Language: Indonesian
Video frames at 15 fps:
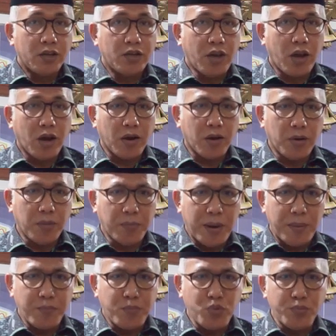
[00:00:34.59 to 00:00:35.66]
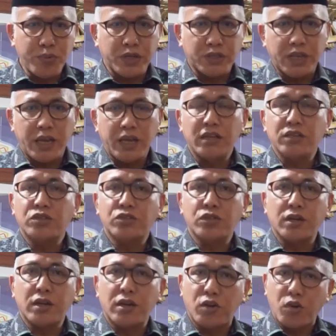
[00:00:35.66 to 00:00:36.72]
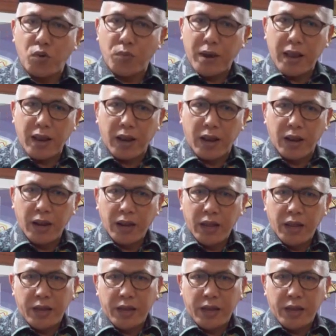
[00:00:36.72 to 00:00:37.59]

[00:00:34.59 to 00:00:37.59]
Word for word: yang mampu bersaing secara global